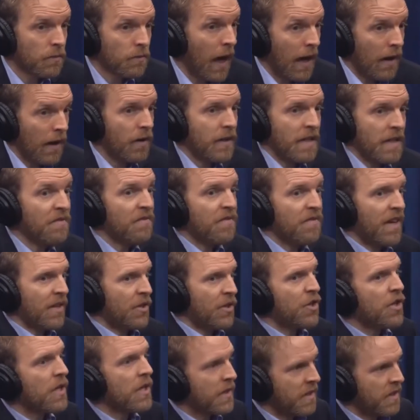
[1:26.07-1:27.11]

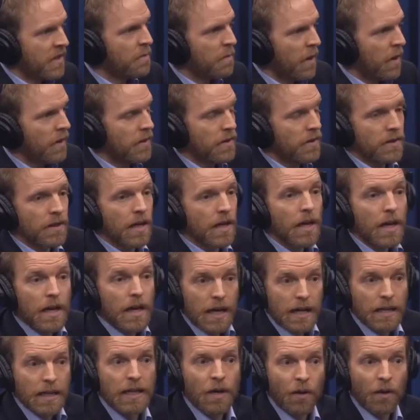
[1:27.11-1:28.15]
invadir esses países,
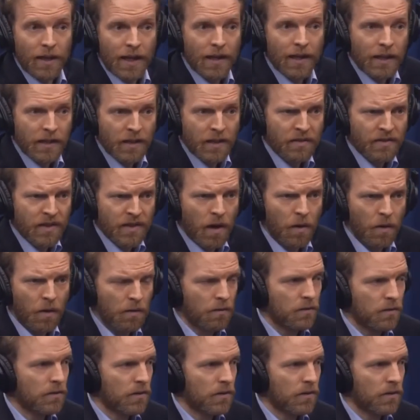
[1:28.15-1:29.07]
que não é nada trivial.